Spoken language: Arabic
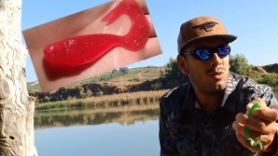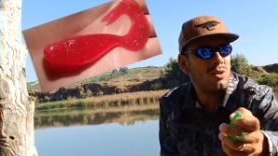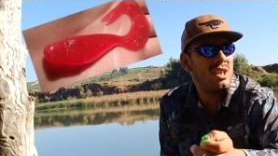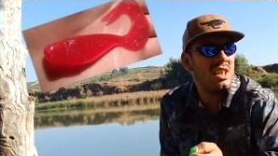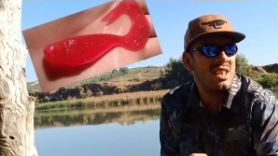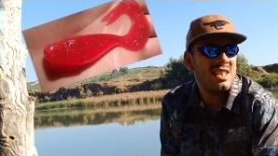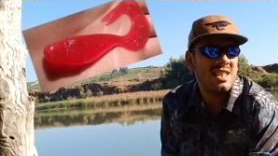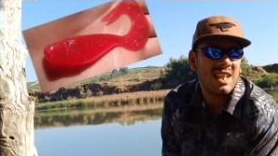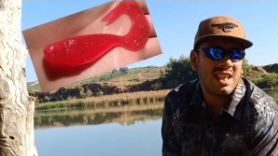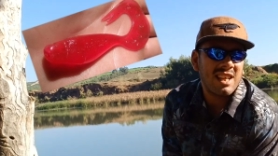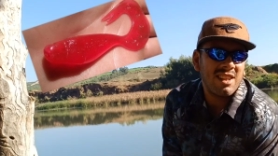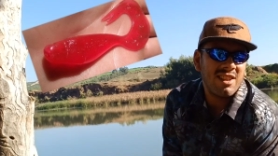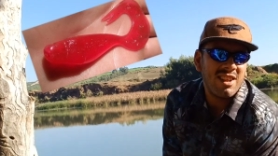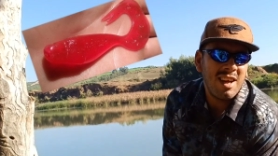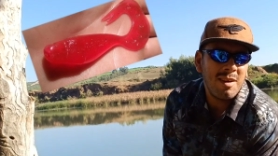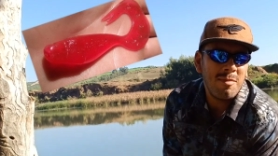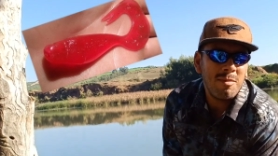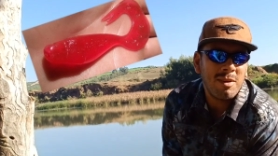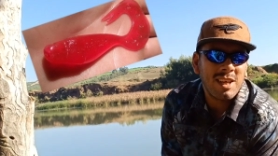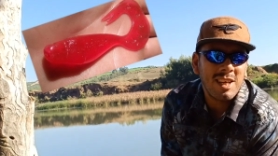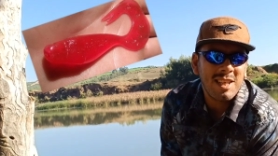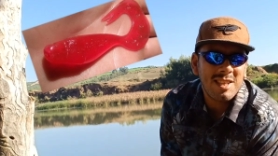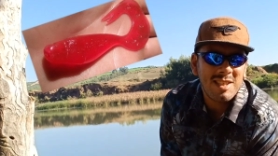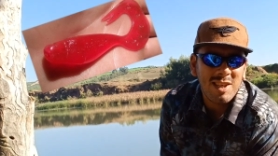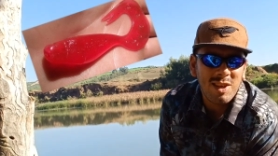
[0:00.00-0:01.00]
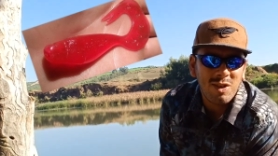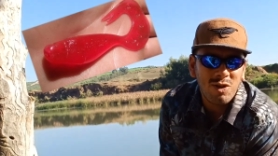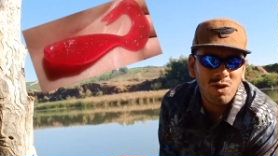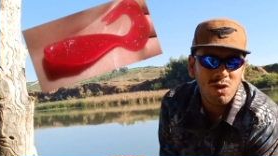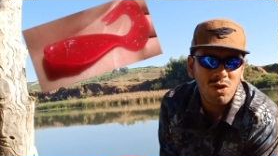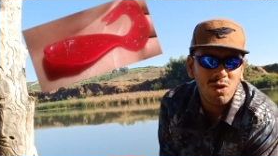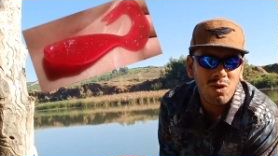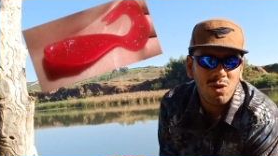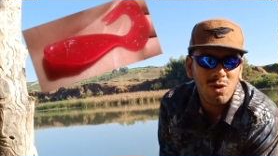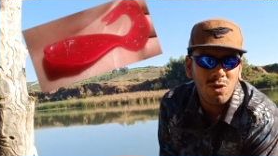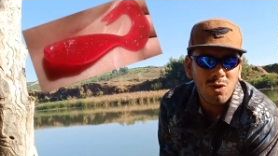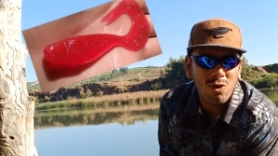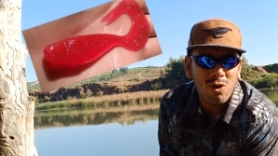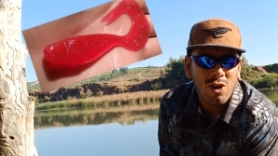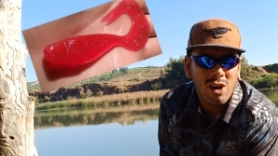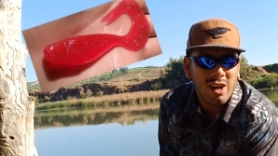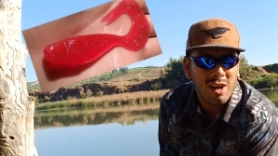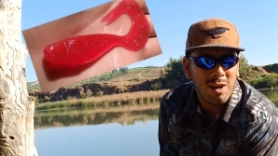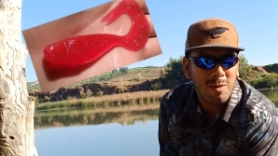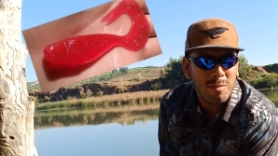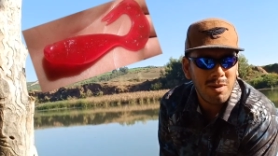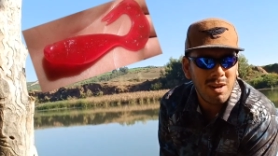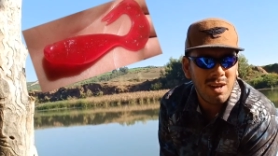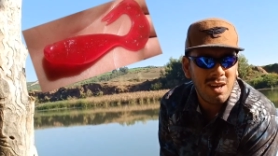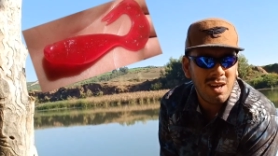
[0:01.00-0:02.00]
الناس القدام اللي كيصيدوا على
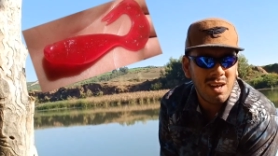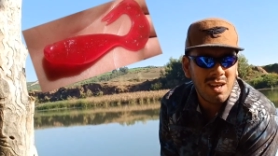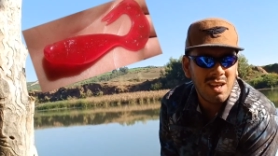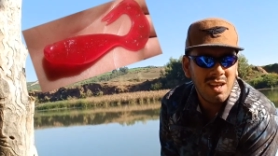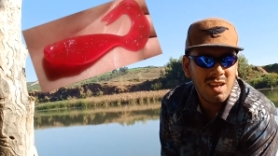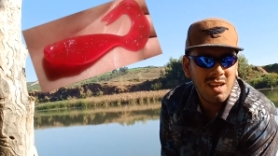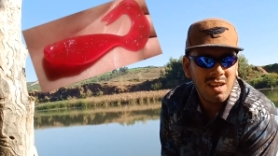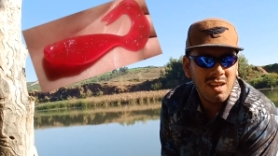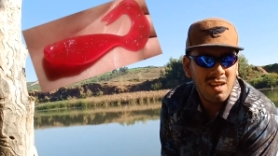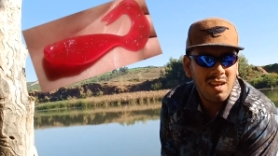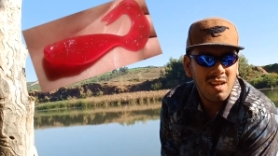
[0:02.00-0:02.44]
البلاك